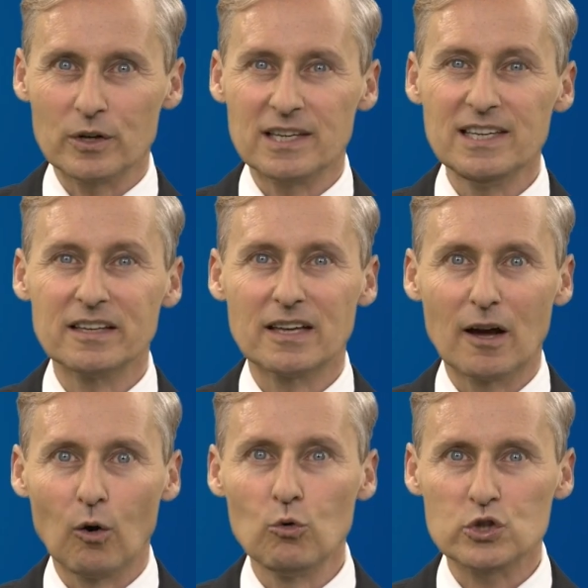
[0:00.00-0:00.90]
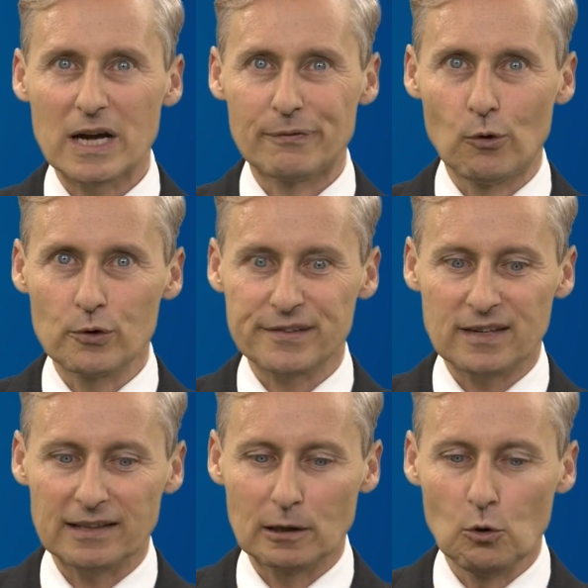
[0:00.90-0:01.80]
hier, der Rouge
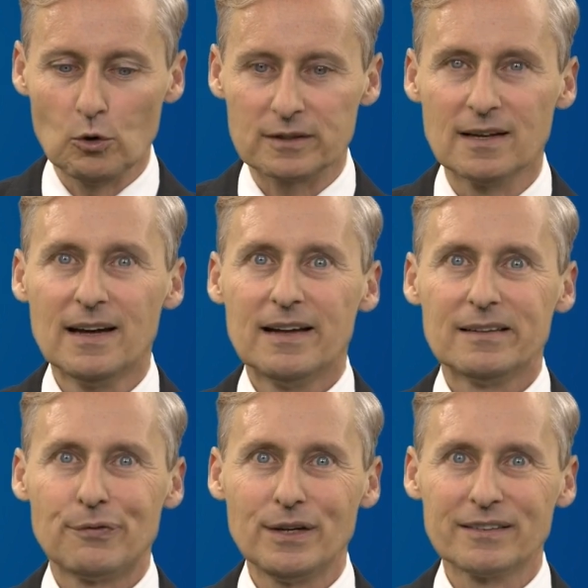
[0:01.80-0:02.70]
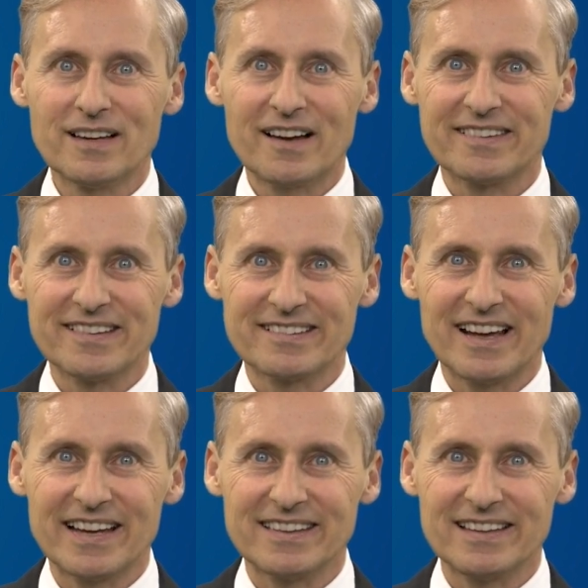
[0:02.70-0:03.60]
Erfolgskatalog, der
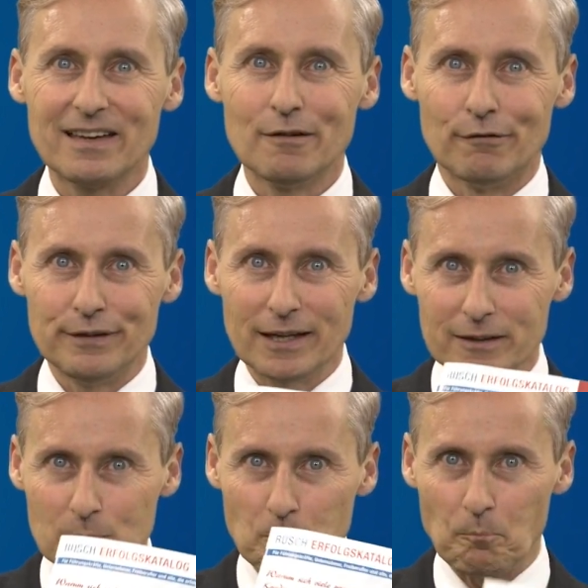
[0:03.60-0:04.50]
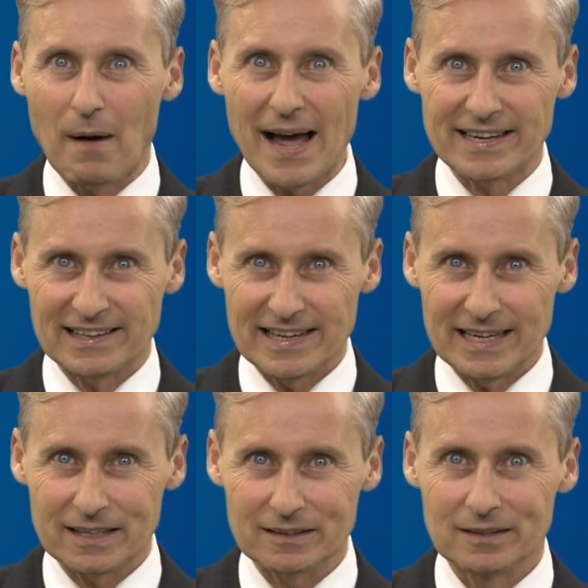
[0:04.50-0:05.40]
84-seitige, wird
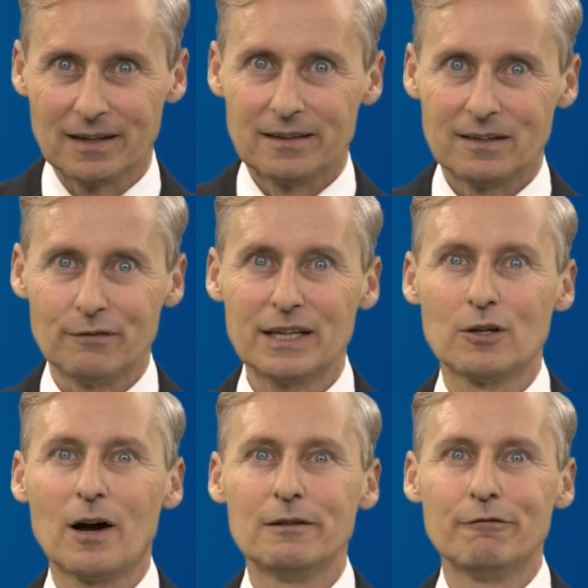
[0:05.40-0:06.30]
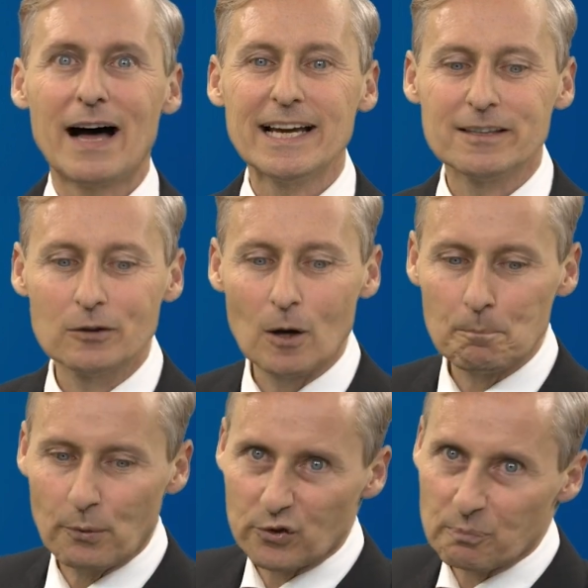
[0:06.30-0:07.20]
beigelegt. Da wird noch ein weiterer
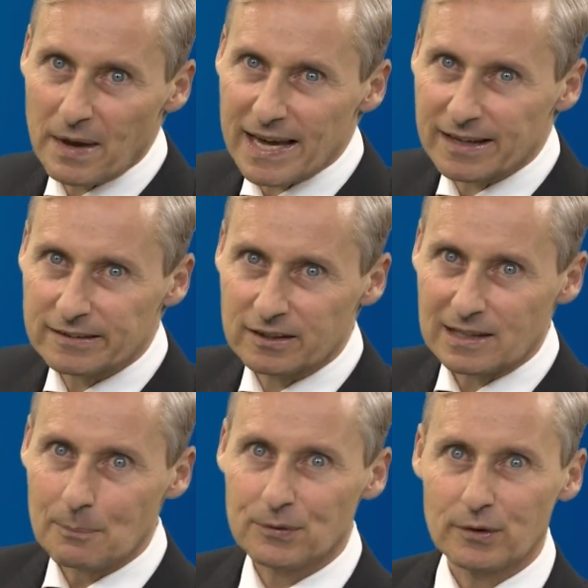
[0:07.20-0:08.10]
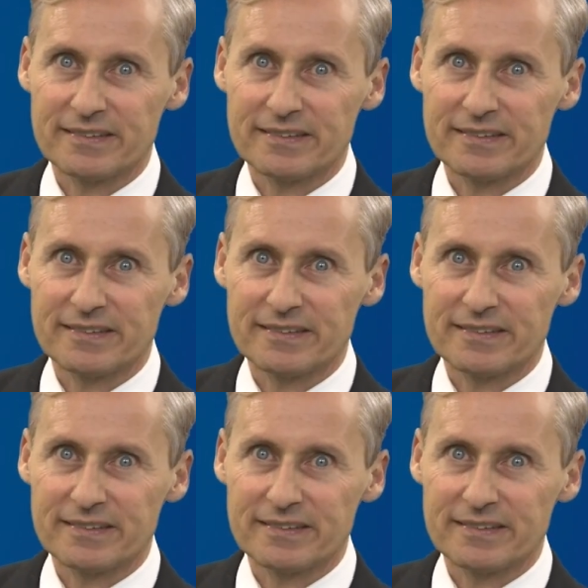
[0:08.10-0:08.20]
Prospekt, ich glaube so ein